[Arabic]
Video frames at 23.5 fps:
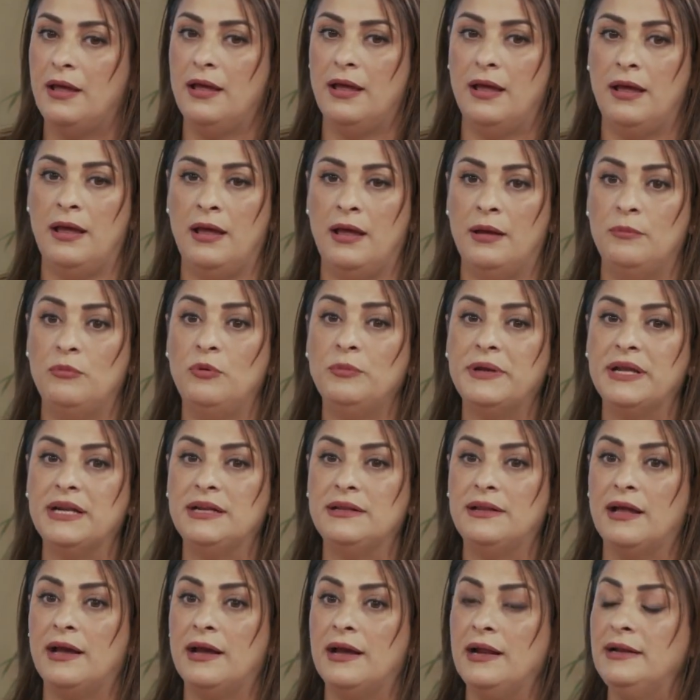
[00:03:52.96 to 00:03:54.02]
آه، ممكن
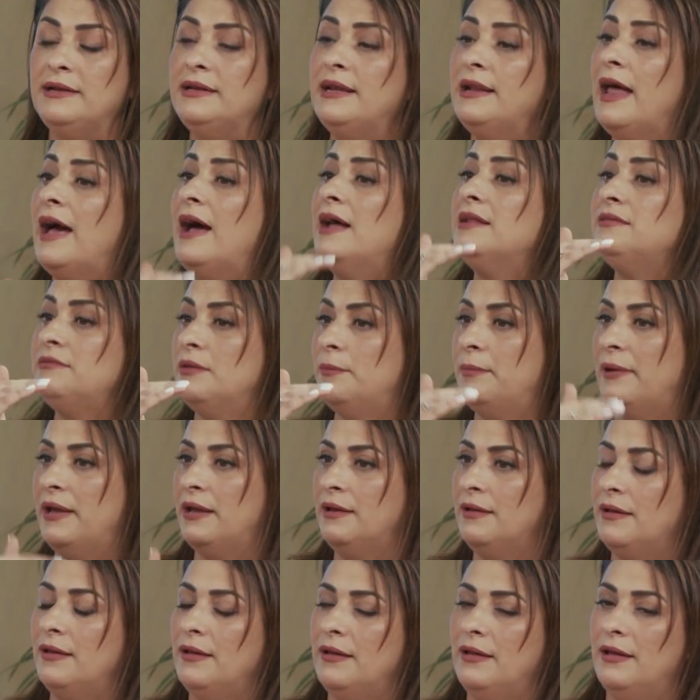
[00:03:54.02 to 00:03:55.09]
يدخلني لعتبه
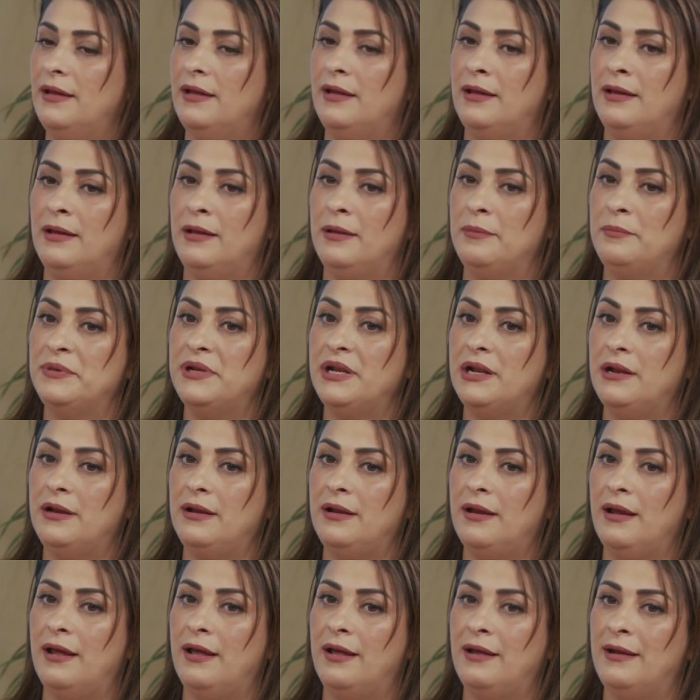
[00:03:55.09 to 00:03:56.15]
آه، من
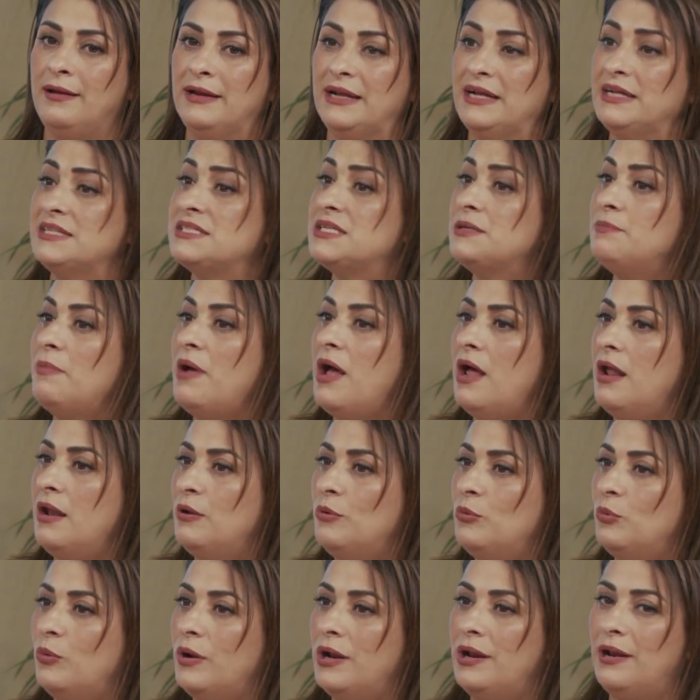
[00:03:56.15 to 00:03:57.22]

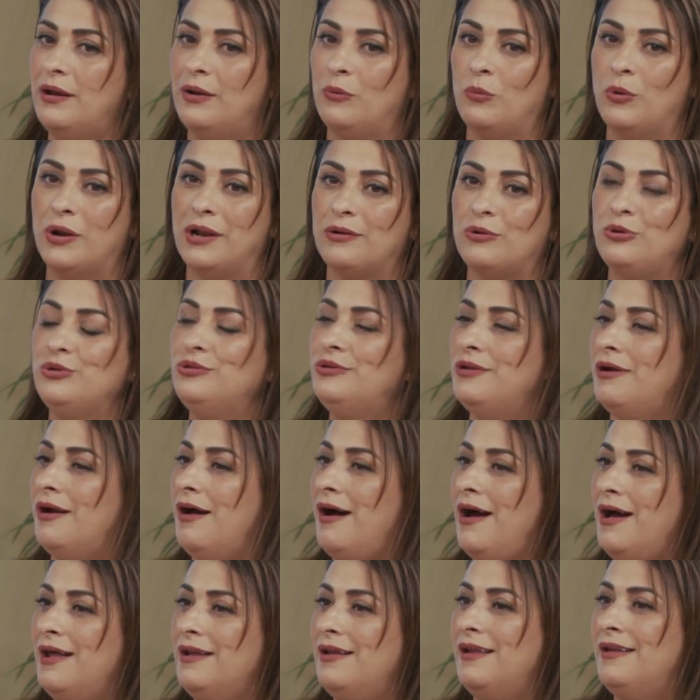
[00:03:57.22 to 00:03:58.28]
الاحتمال والقدره
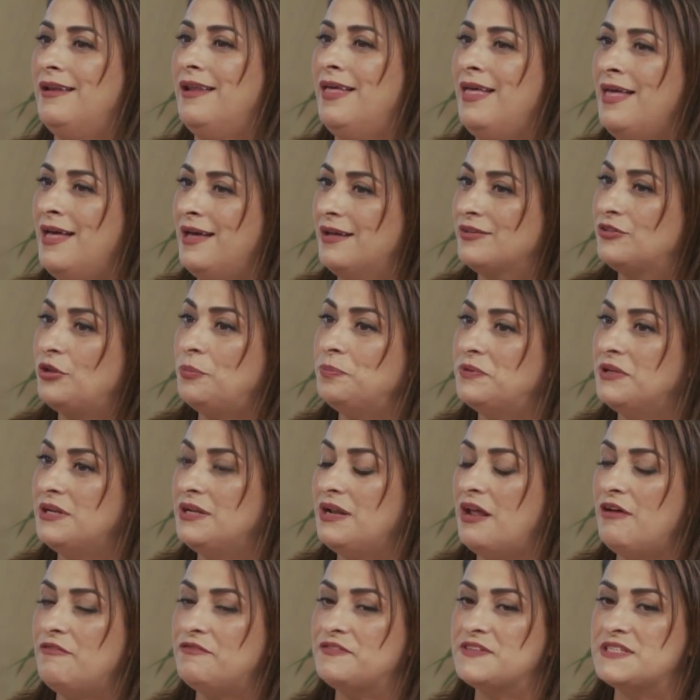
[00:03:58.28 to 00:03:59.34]
على ضبط
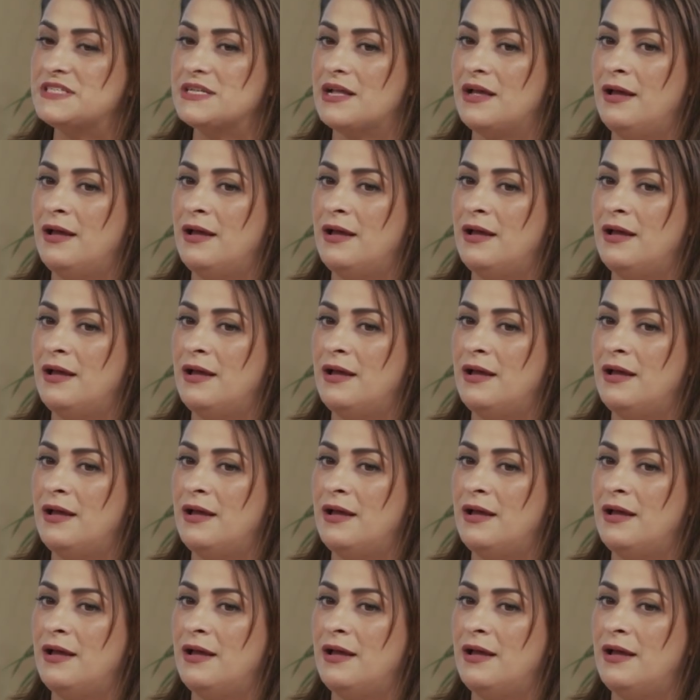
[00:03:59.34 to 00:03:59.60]
النفس